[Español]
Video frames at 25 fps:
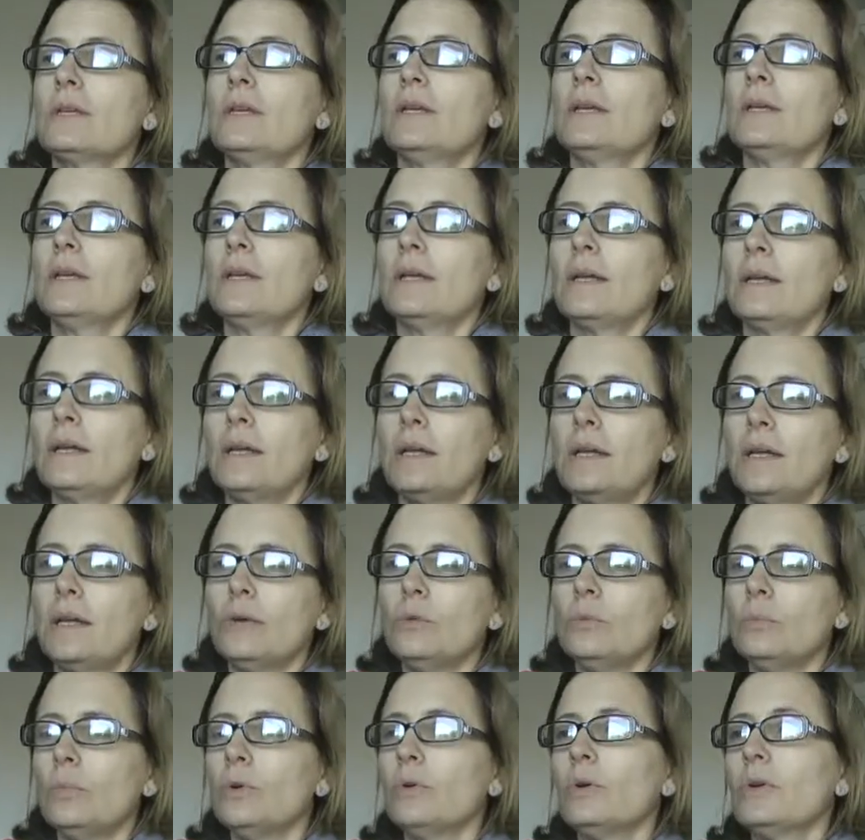eh,
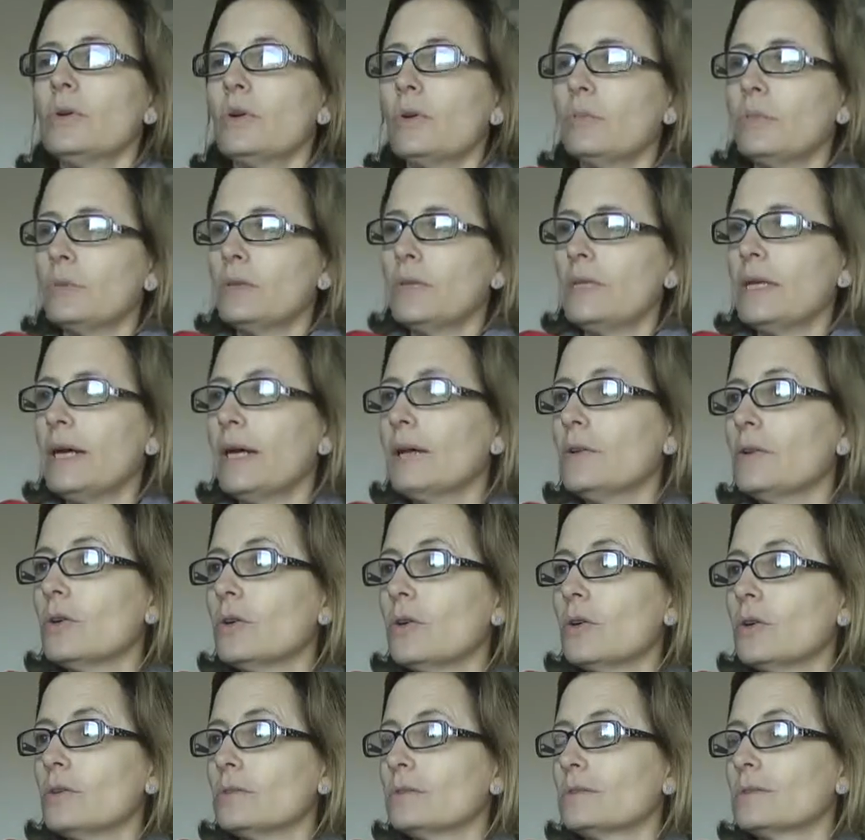un poco
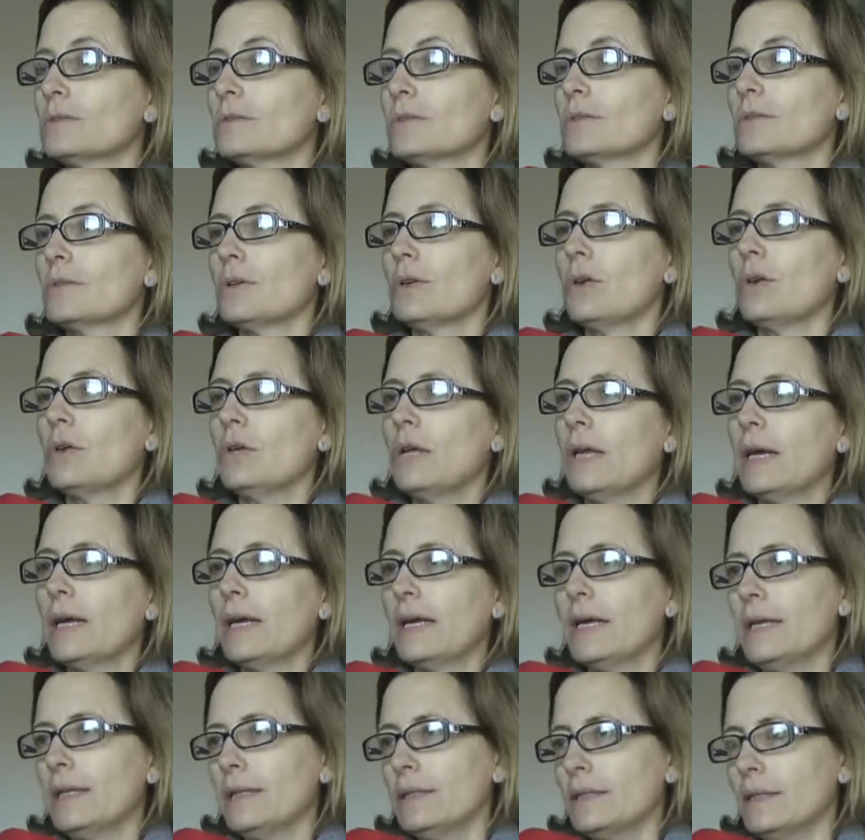incomunicados con, con, la
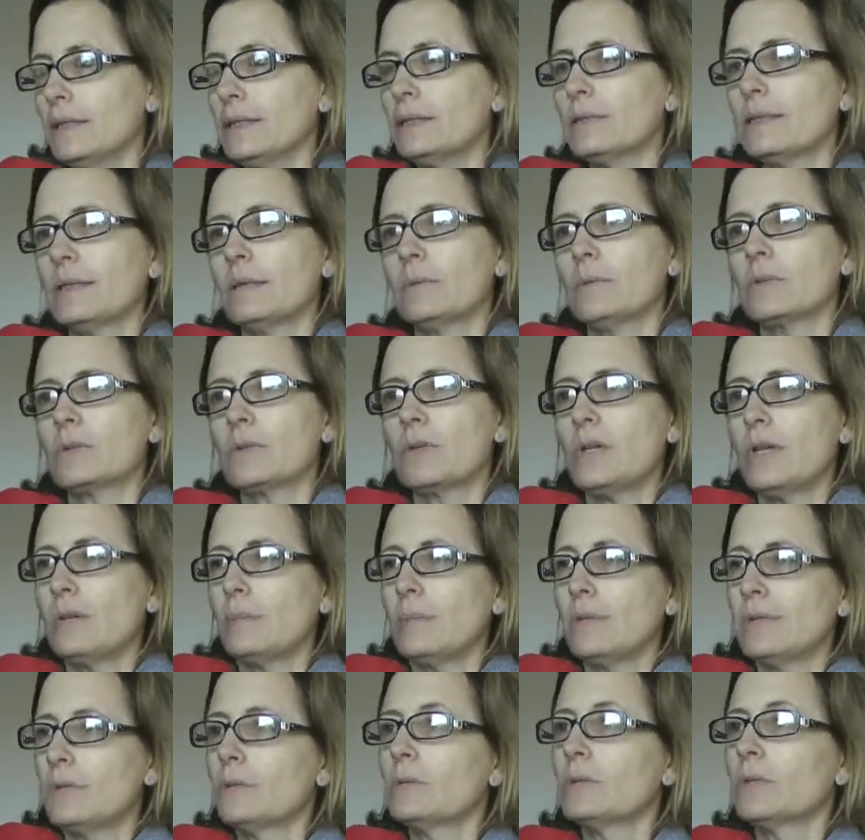gente, tenemos
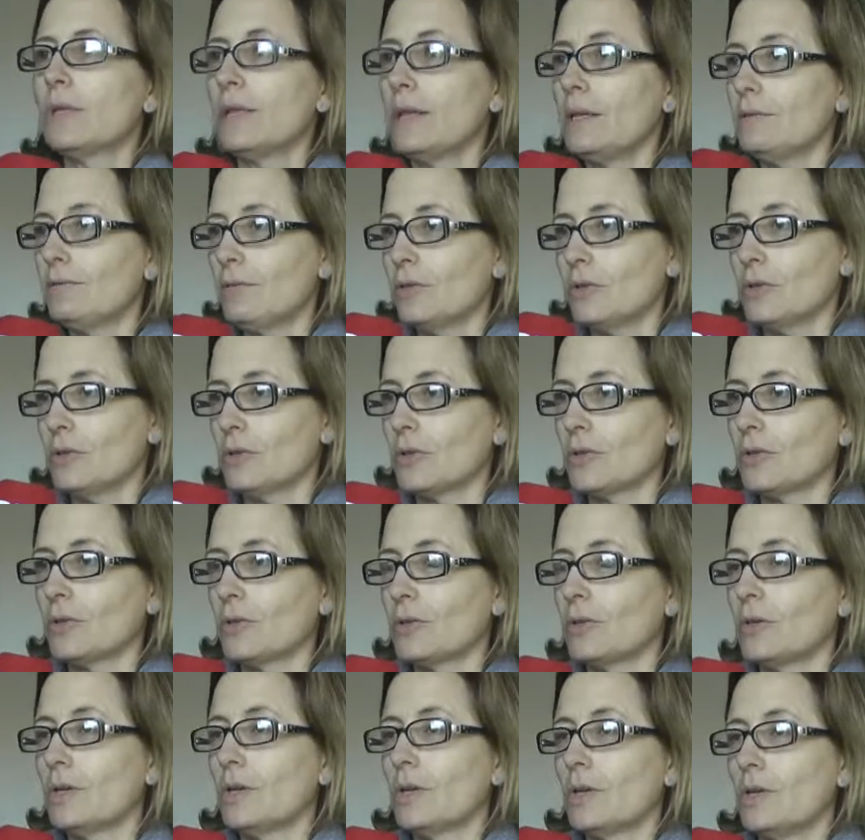solamente un
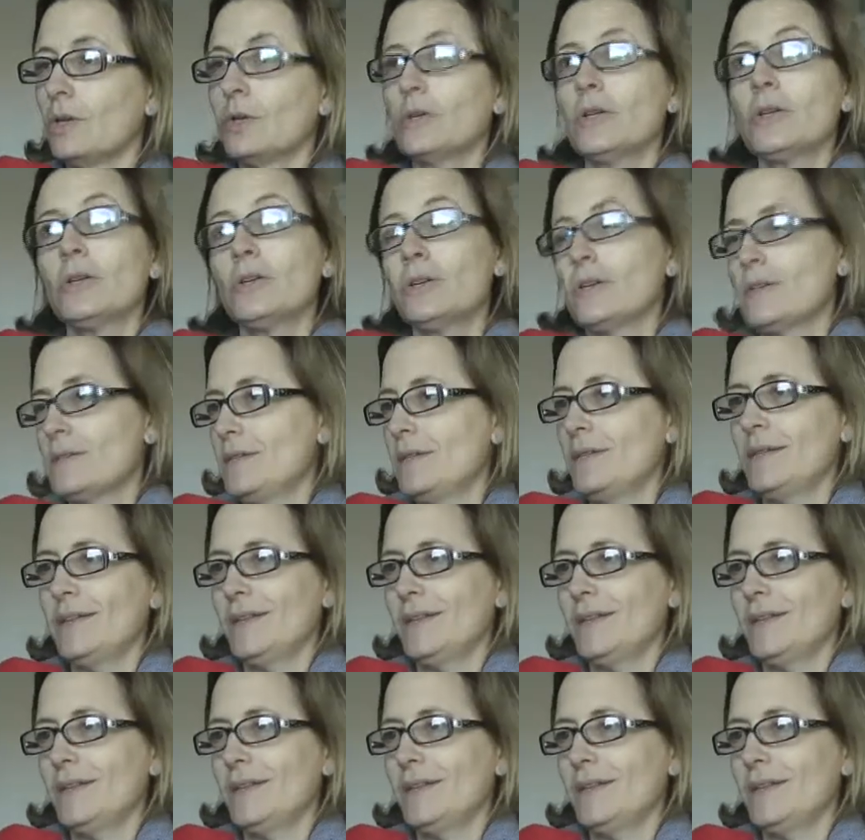teléfono, lo quiero decir